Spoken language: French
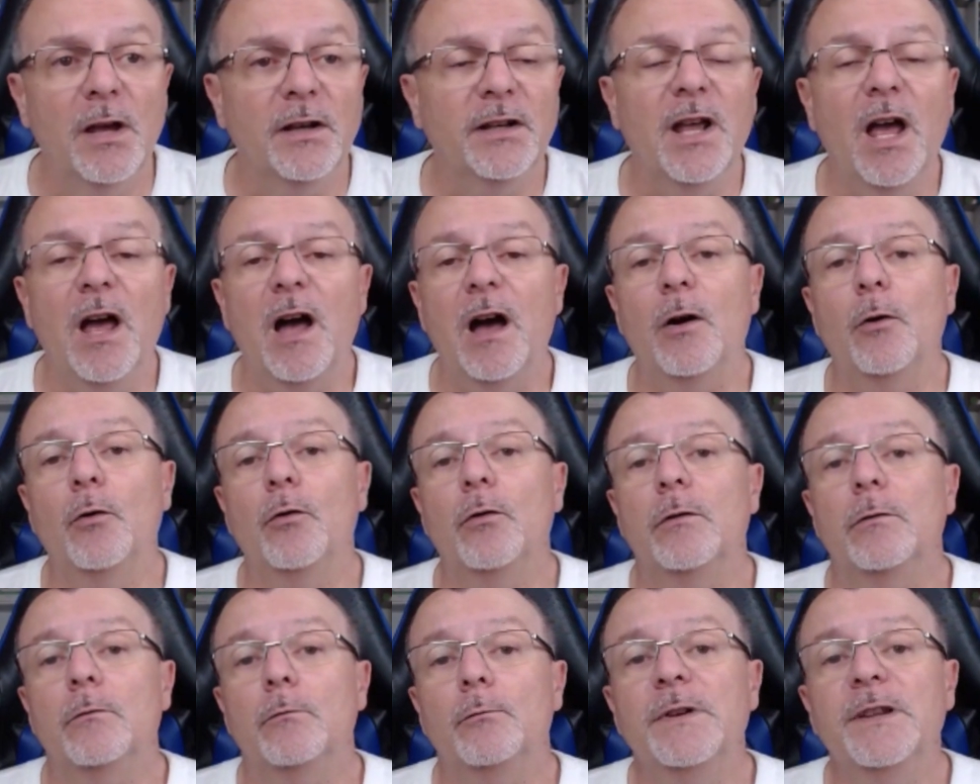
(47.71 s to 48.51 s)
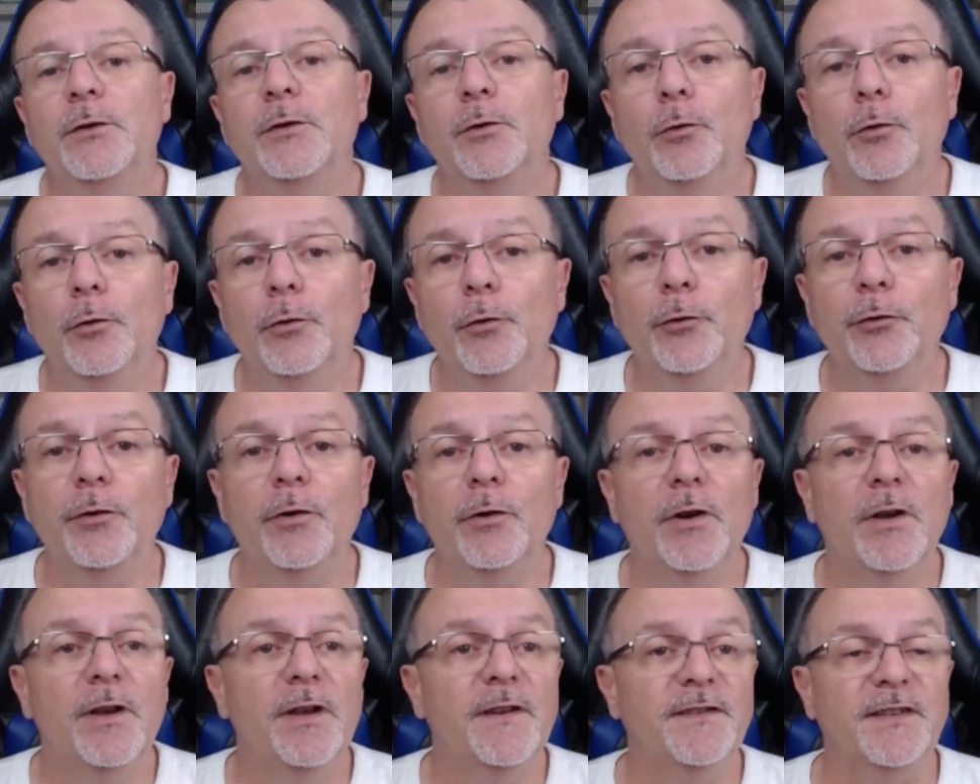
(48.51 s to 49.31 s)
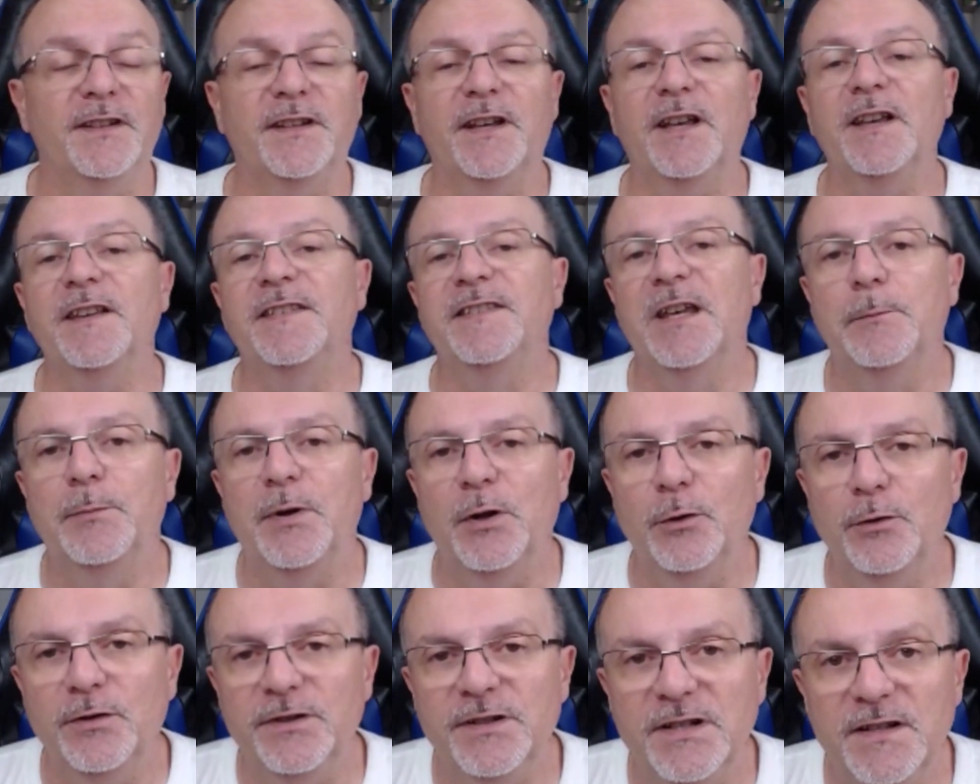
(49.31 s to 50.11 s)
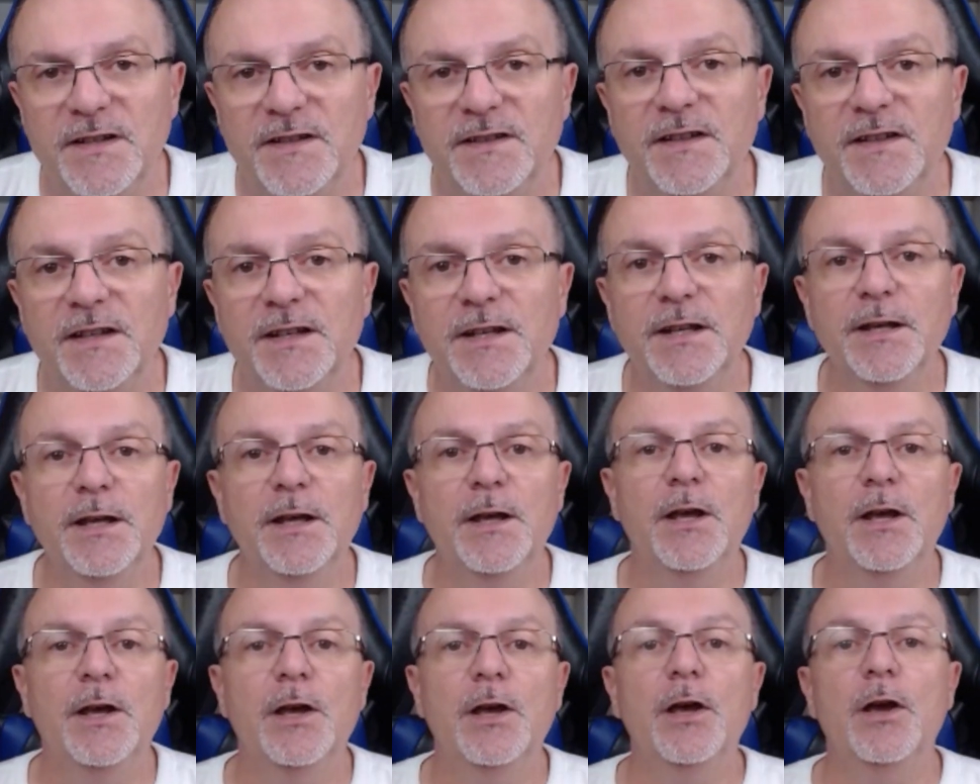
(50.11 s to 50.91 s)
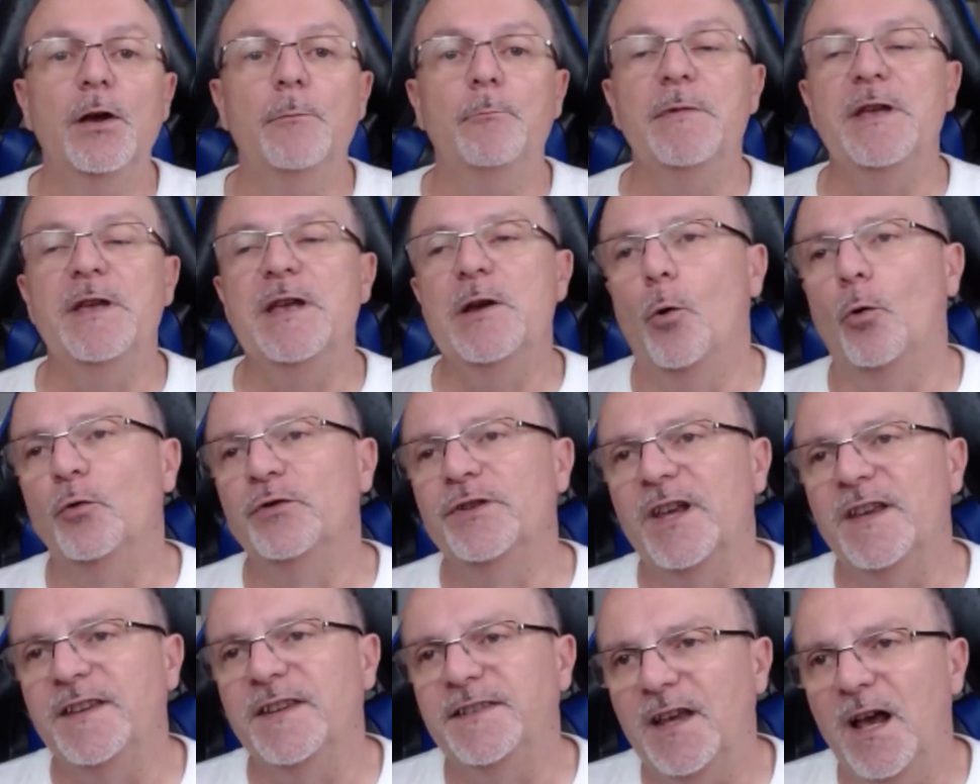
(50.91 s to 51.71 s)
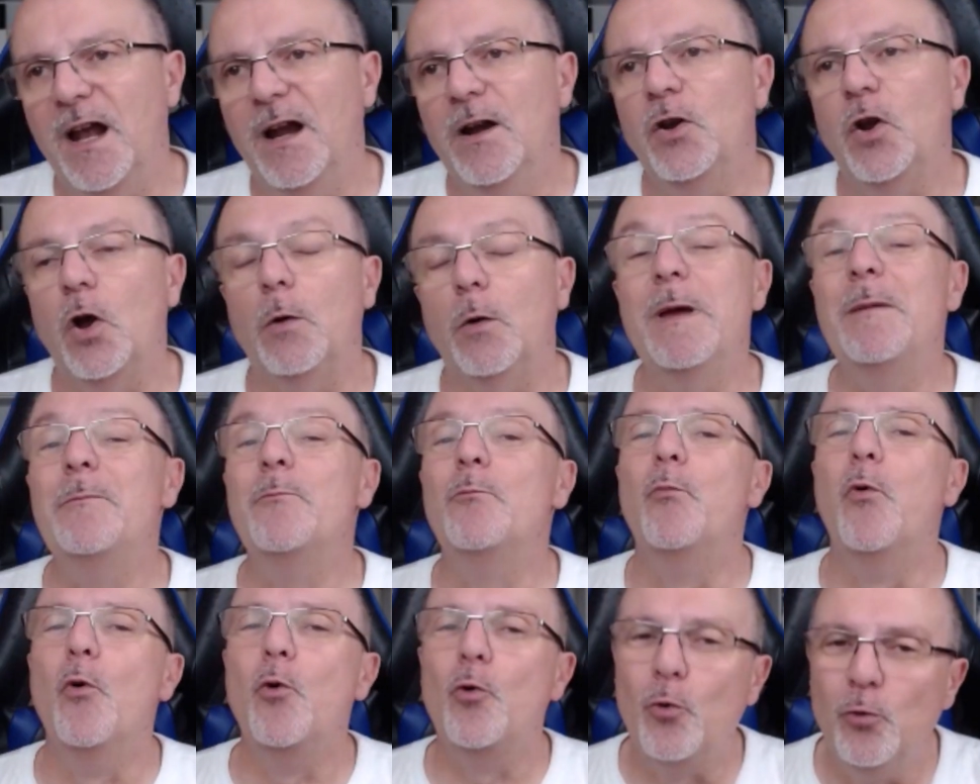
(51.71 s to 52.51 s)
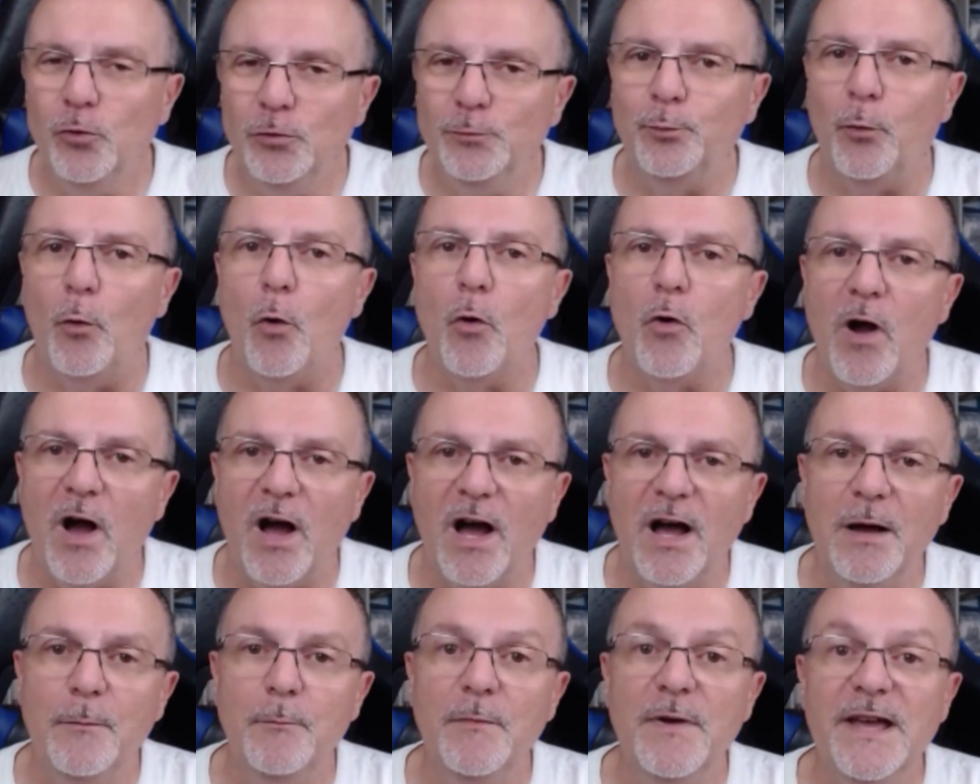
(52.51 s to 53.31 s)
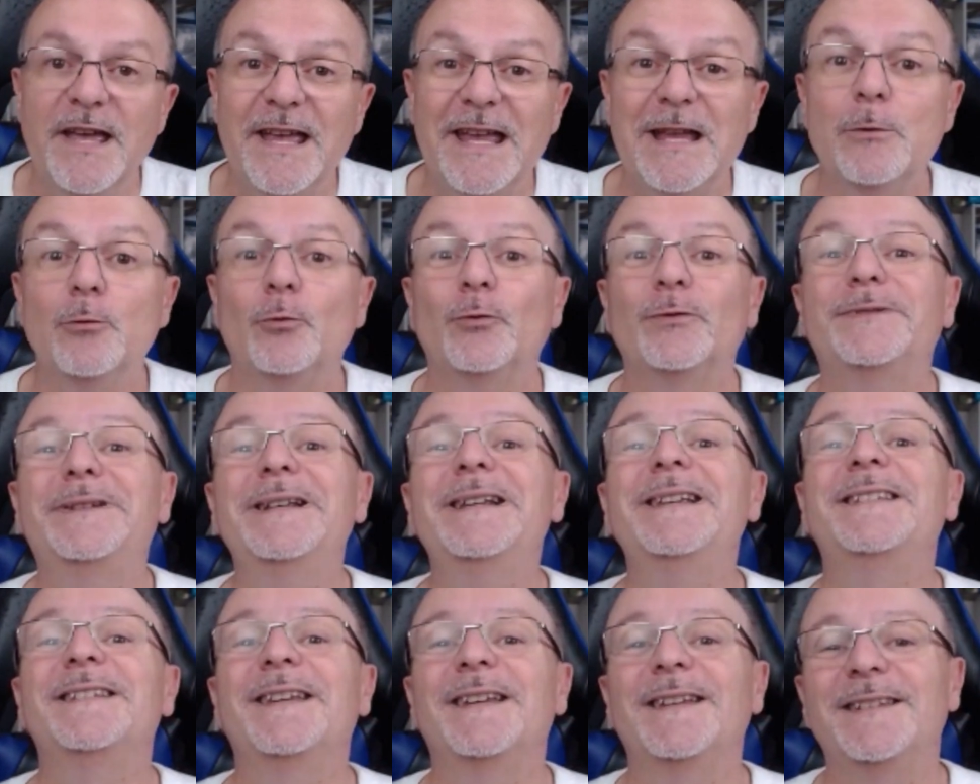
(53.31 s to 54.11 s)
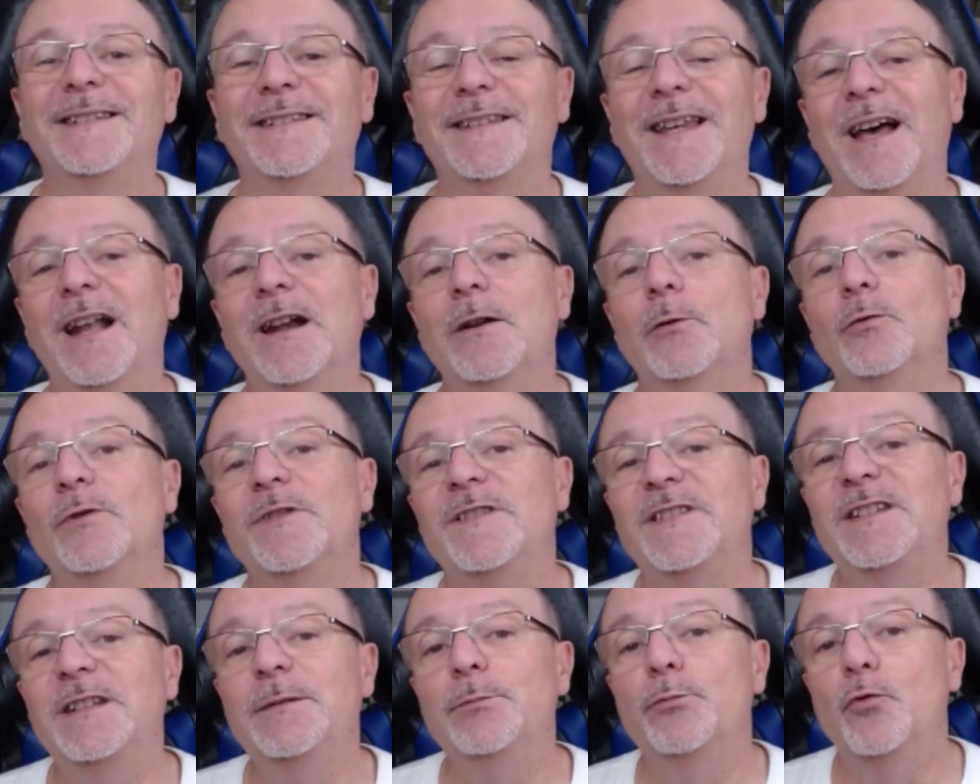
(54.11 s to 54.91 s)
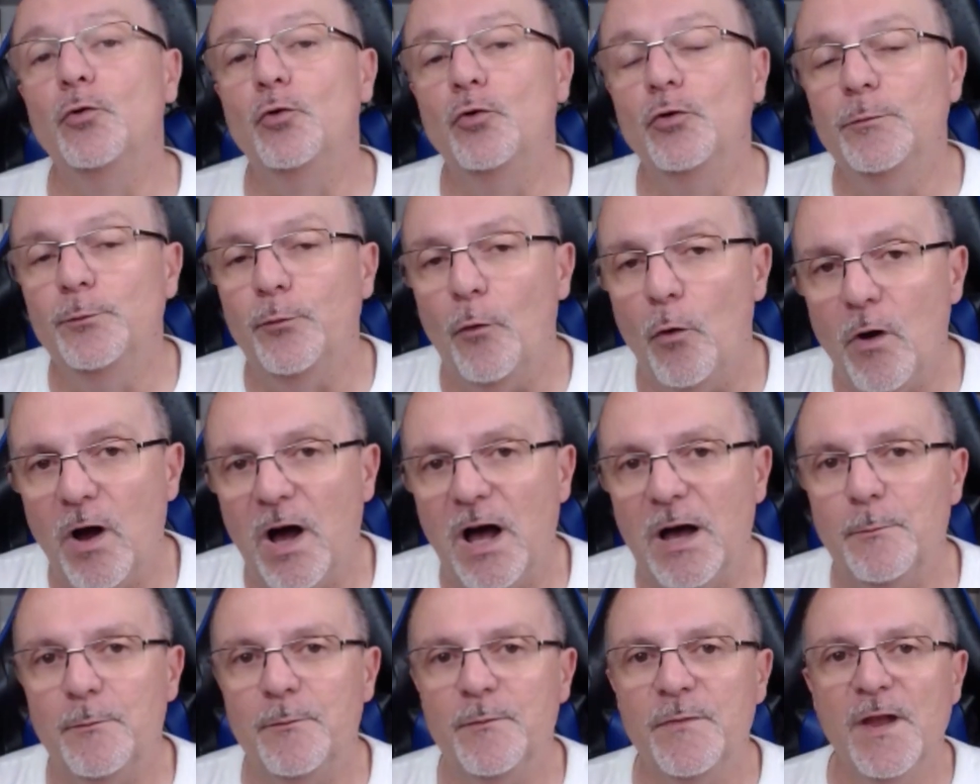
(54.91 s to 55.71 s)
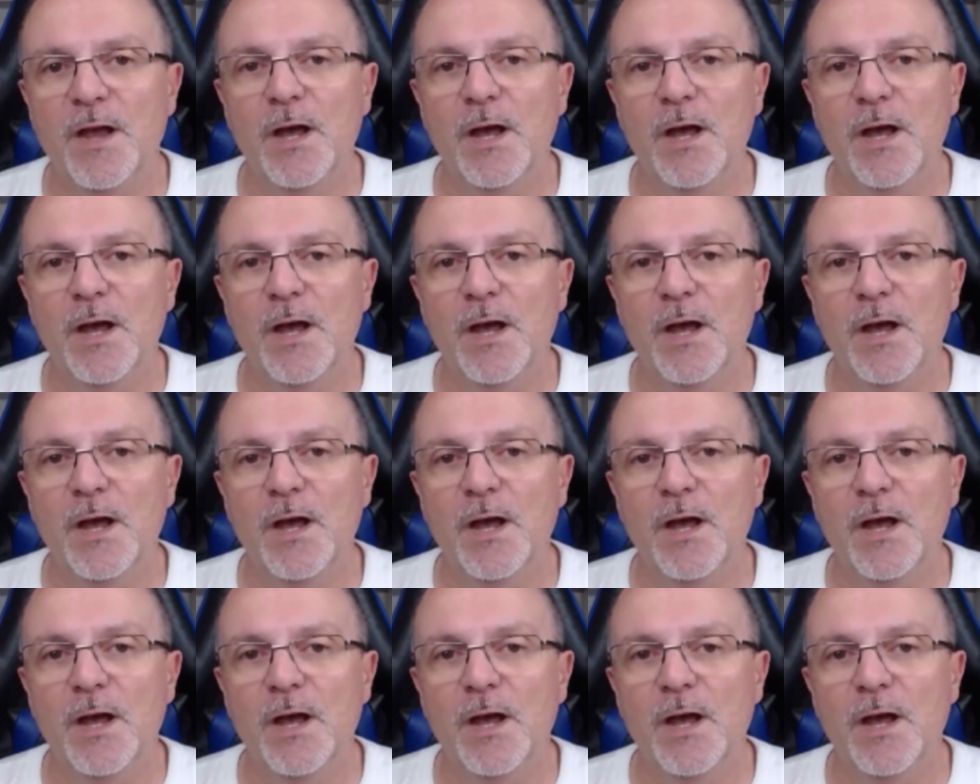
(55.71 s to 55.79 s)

Car Windows, c'est très simple à utiliser, mais on installe quand même beaucoup de programmes et on désinstalle aussi beaucoup de programmes.